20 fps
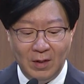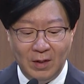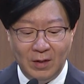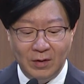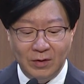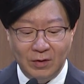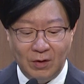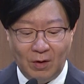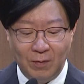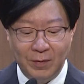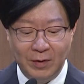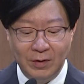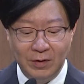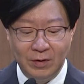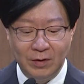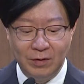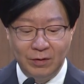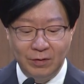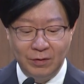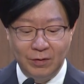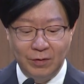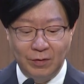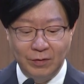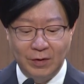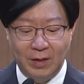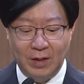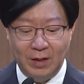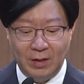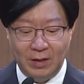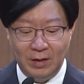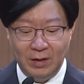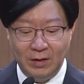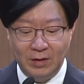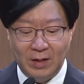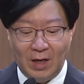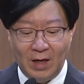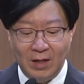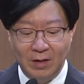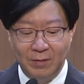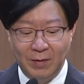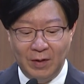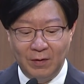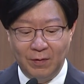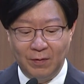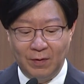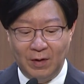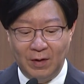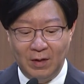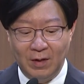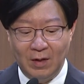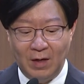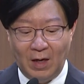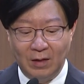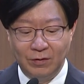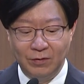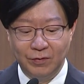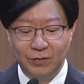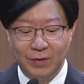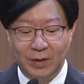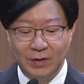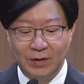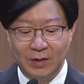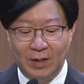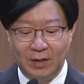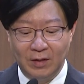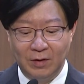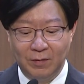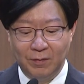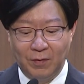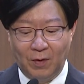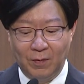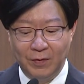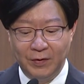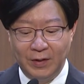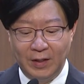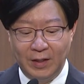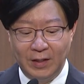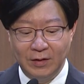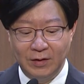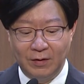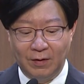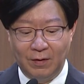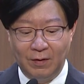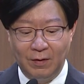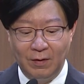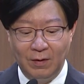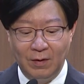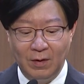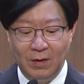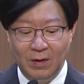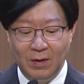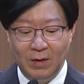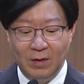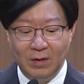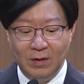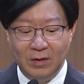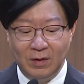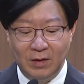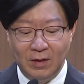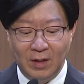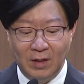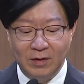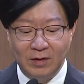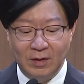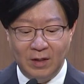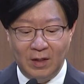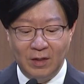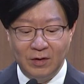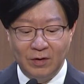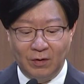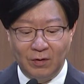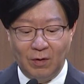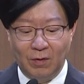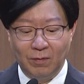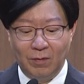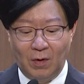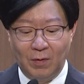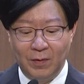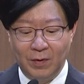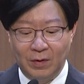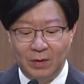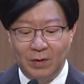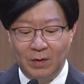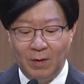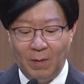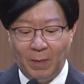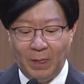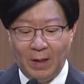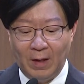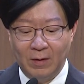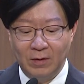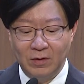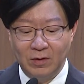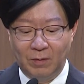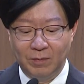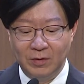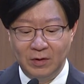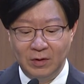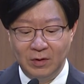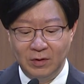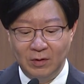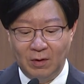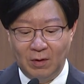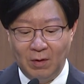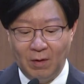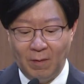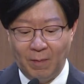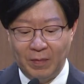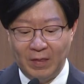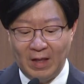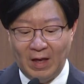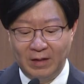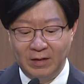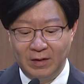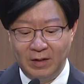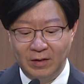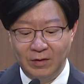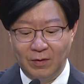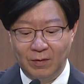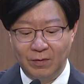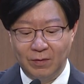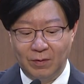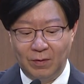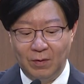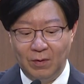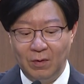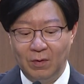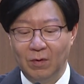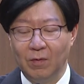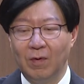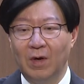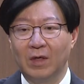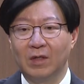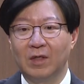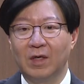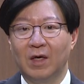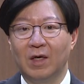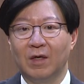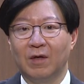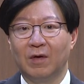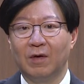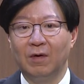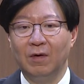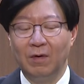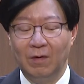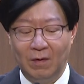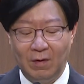서민 실수요자의 자금 애로가 가중되지 않는 범위 내에서 DSR 적용 범위를 점진적, 단계적으로 확대하여